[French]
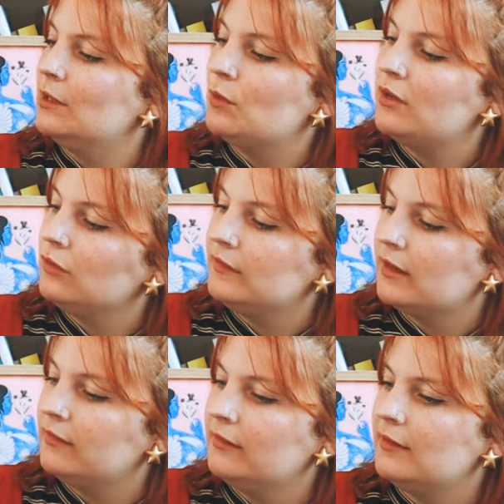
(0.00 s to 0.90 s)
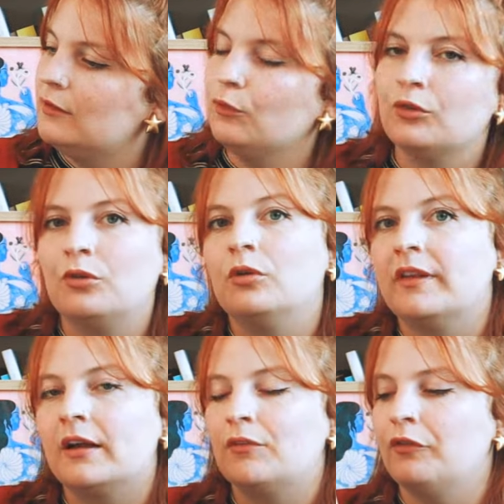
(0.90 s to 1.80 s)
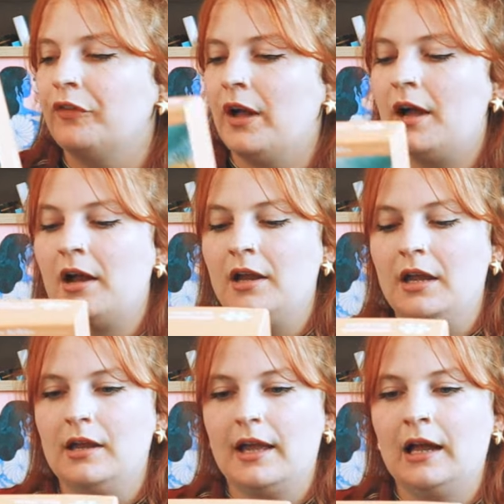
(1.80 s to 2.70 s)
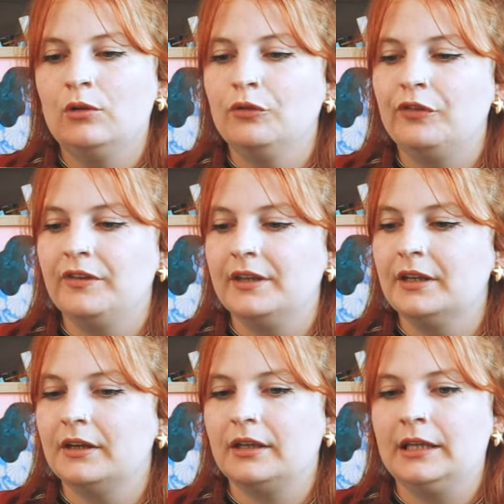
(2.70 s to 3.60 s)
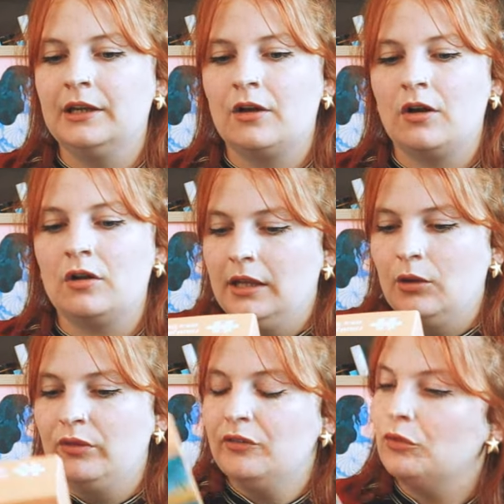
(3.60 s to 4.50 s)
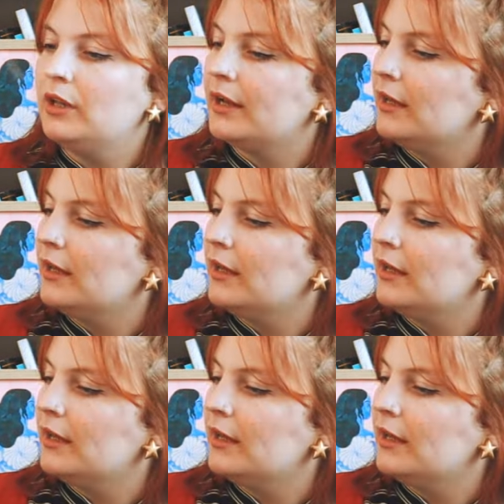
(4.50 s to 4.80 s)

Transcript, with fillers: Et ouais, non, c'est assez satisfaisant quand t'arrives enfin à à le finir euh, et, au niveau de la